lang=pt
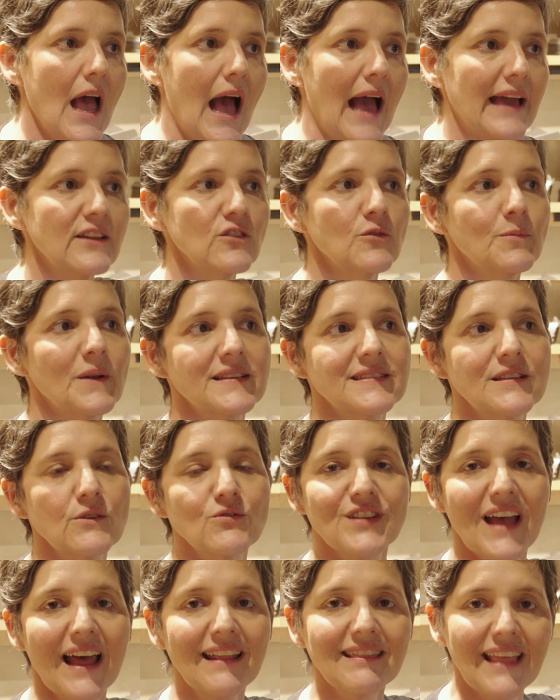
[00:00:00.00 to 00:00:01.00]
Aqui no Brasil
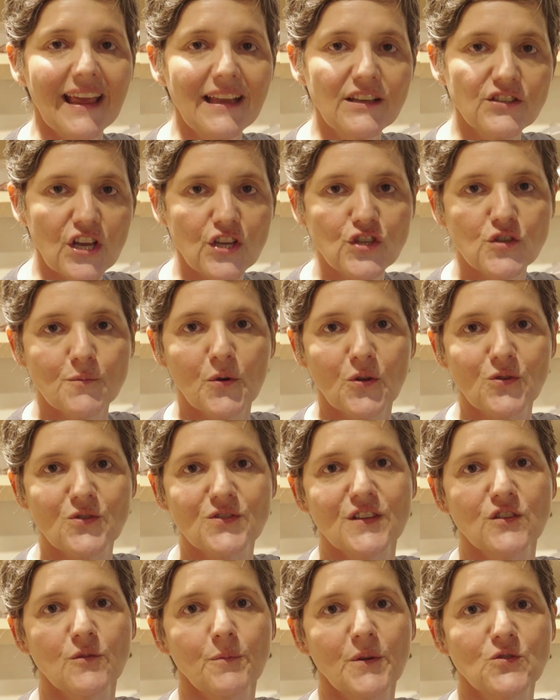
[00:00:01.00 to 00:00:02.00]
já tem gente
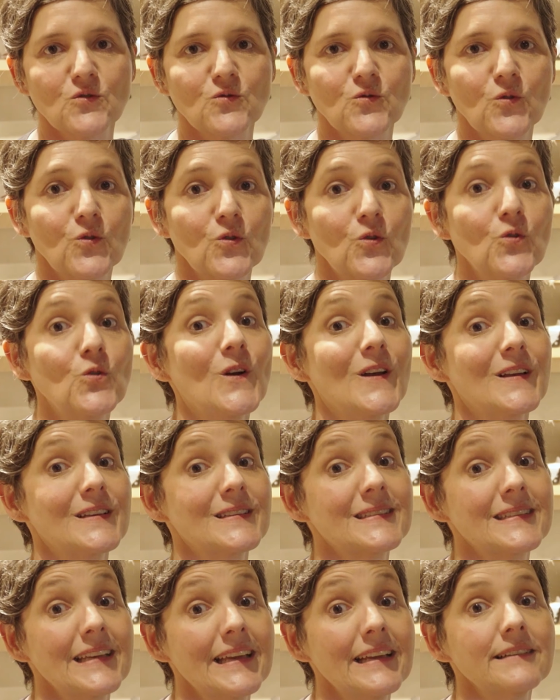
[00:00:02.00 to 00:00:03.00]
produzindo presunto cru?
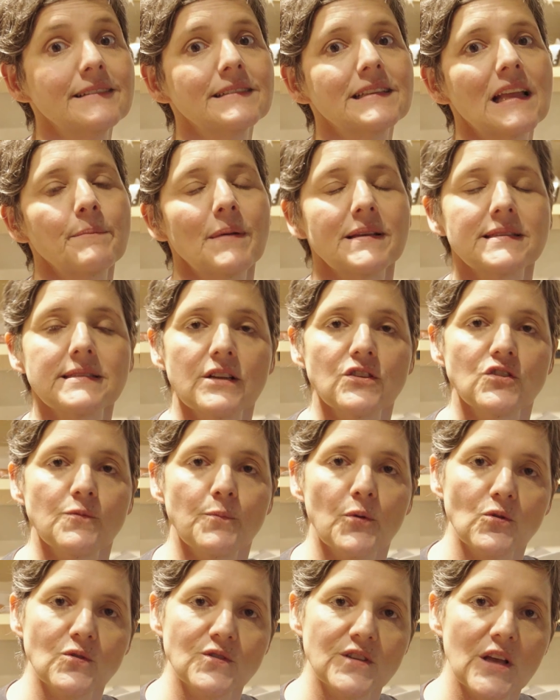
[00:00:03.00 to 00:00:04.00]
Sim, tem bastante
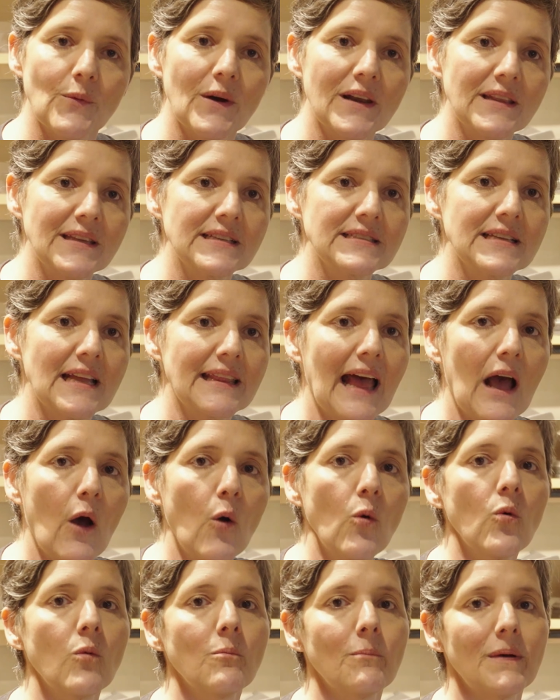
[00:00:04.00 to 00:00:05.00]
produção
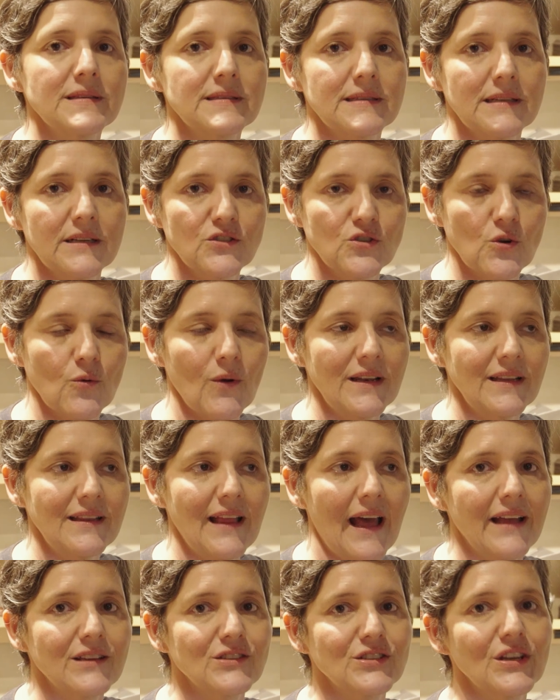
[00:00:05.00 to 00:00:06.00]
artesanal com bastante
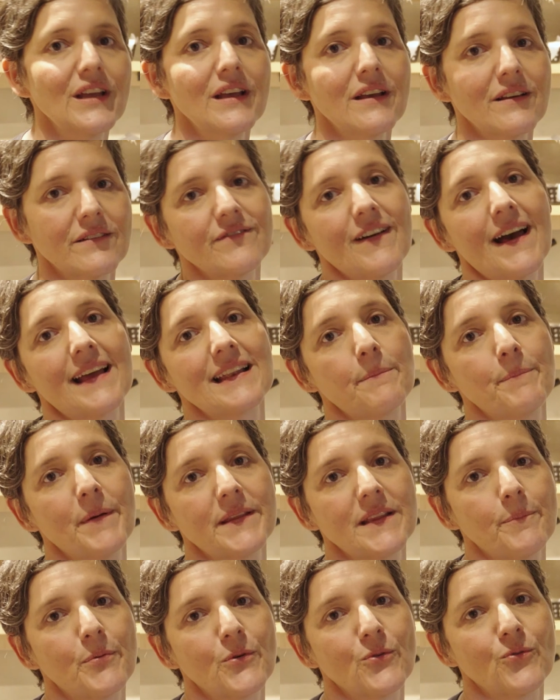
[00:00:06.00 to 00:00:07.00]
qualidade. Vale a
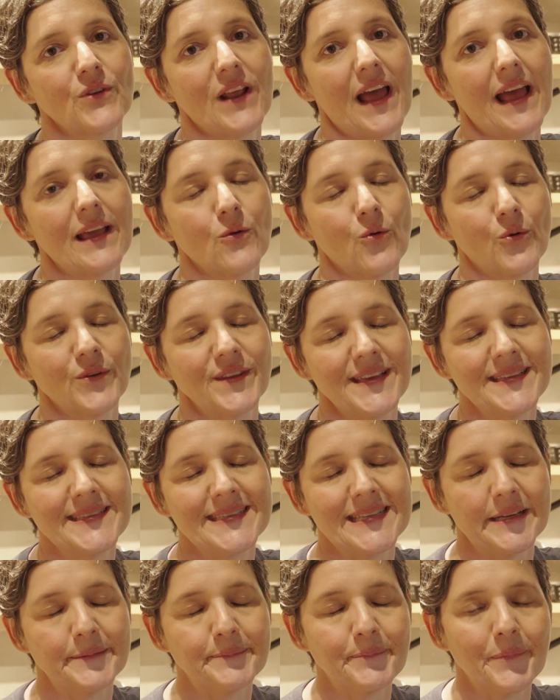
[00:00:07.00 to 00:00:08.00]
pena procurar e
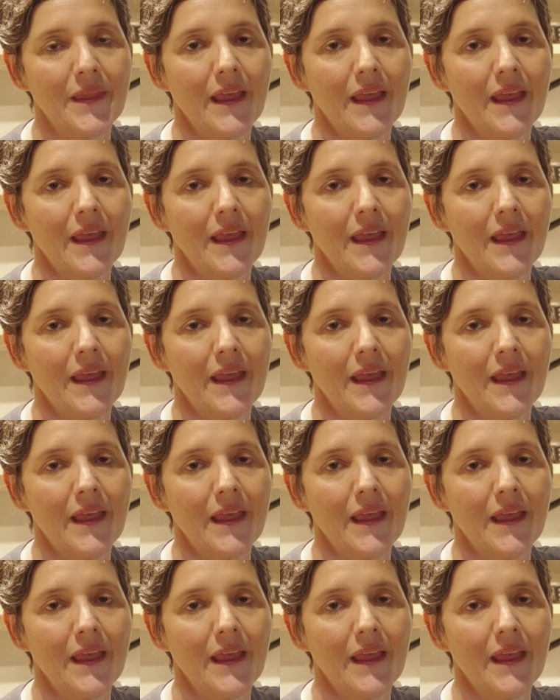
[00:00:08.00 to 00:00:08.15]
conhecer.